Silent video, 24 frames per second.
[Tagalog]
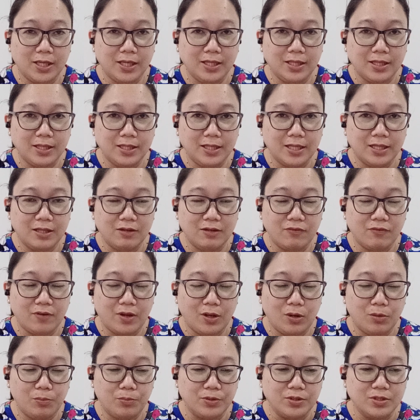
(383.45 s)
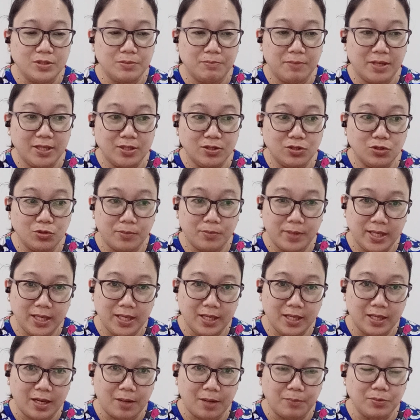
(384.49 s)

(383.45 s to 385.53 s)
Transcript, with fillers: Indian developers, medyo mahirap.